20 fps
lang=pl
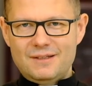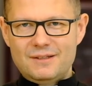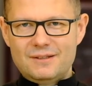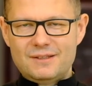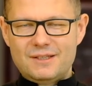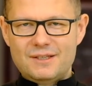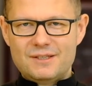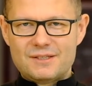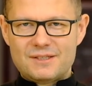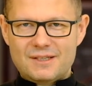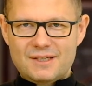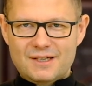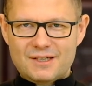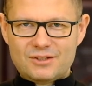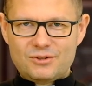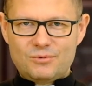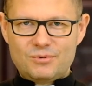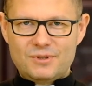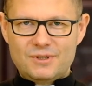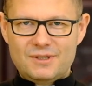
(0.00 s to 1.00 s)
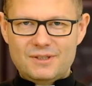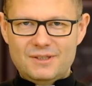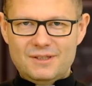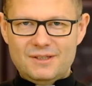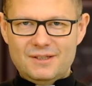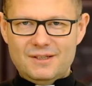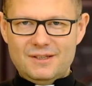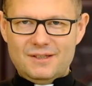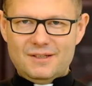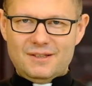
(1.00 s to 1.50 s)
Ten znak, który
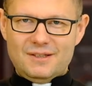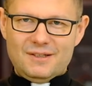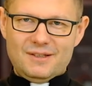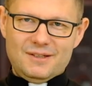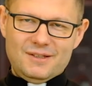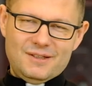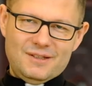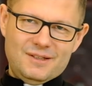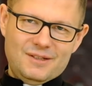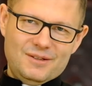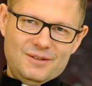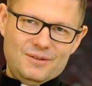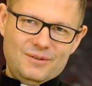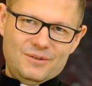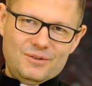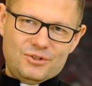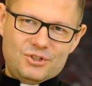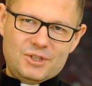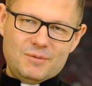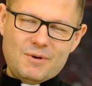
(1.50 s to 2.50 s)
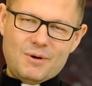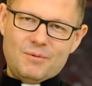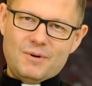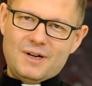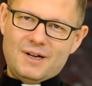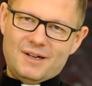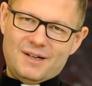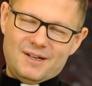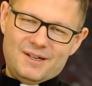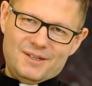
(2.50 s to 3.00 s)
otrzymał
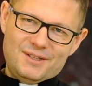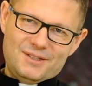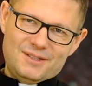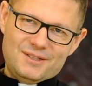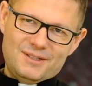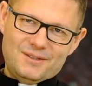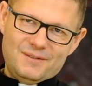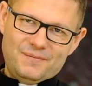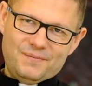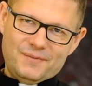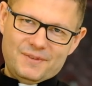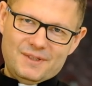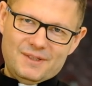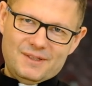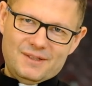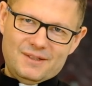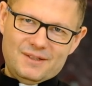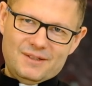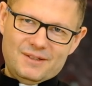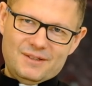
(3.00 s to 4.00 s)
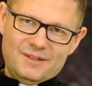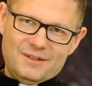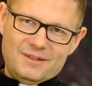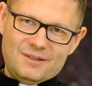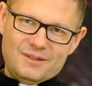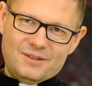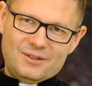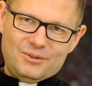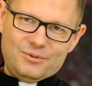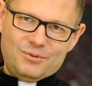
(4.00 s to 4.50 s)
Ahaz,
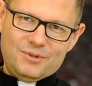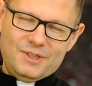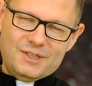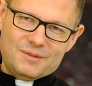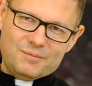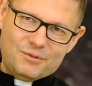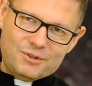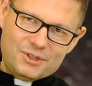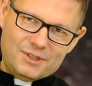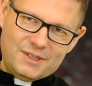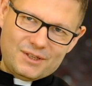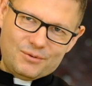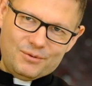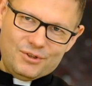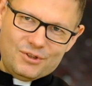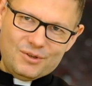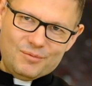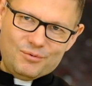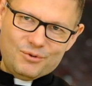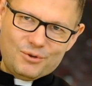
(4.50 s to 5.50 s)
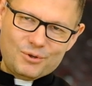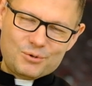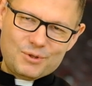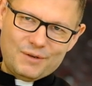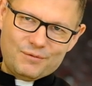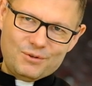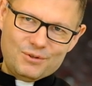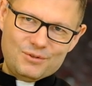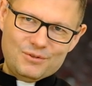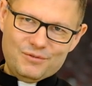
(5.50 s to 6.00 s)
który jest może taką jego
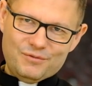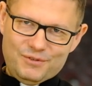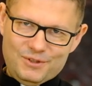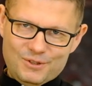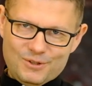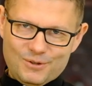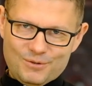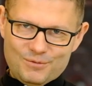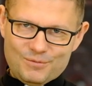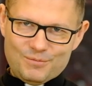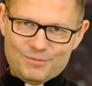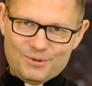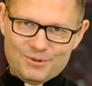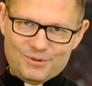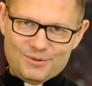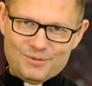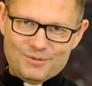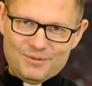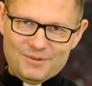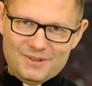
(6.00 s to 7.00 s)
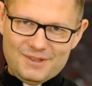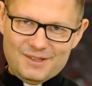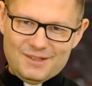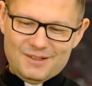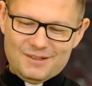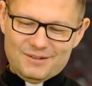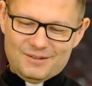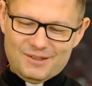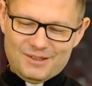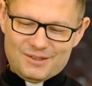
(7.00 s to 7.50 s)
błogosławioną winą, bo
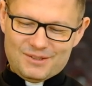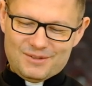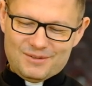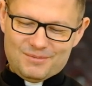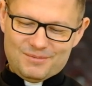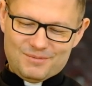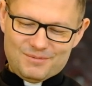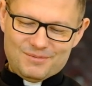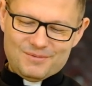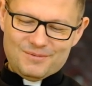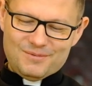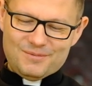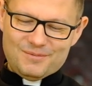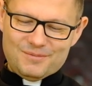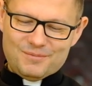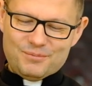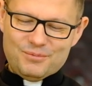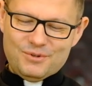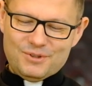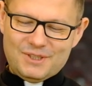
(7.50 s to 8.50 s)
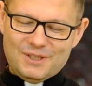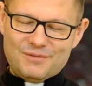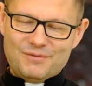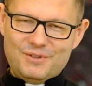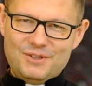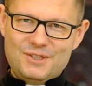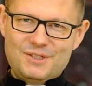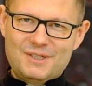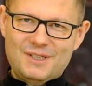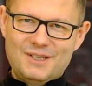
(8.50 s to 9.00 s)
to jest y, punktem
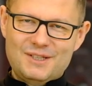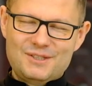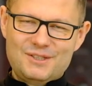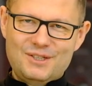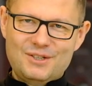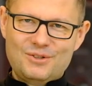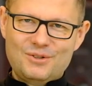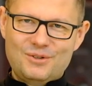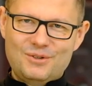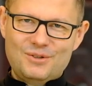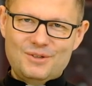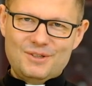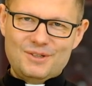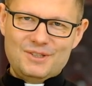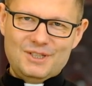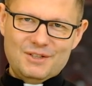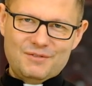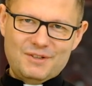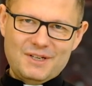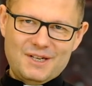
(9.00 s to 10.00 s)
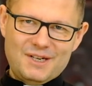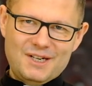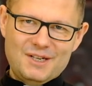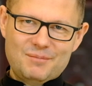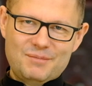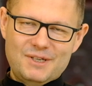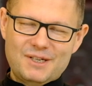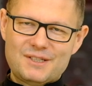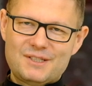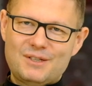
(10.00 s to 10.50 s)
wyjścia, jest jego niewiara i
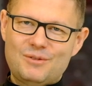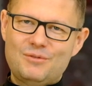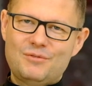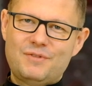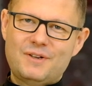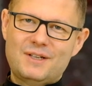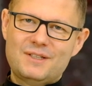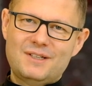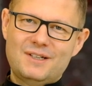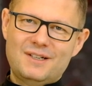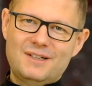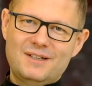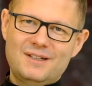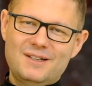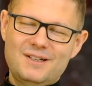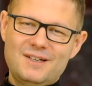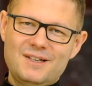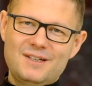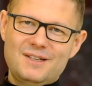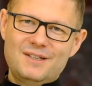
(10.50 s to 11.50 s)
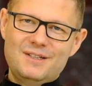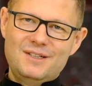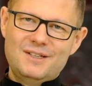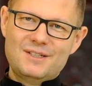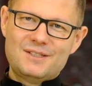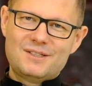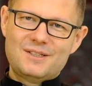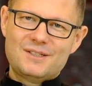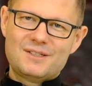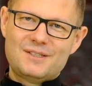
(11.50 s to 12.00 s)
brak zaufania,
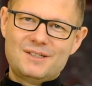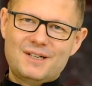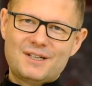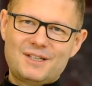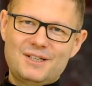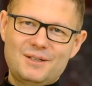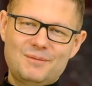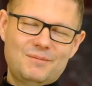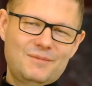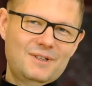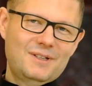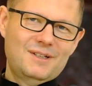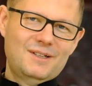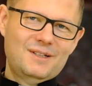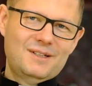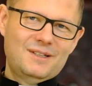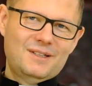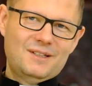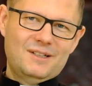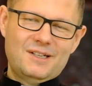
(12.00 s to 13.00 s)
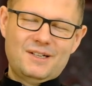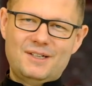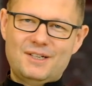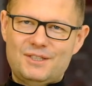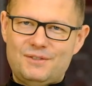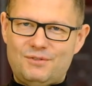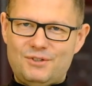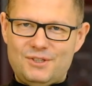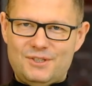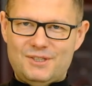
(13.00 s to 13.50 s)
jest znakiem dla nas
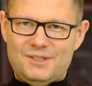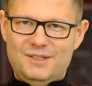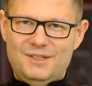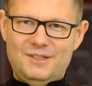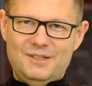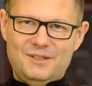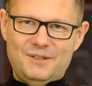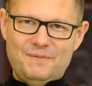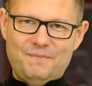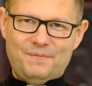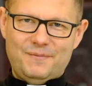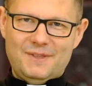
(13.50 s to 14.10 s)
wszystkich.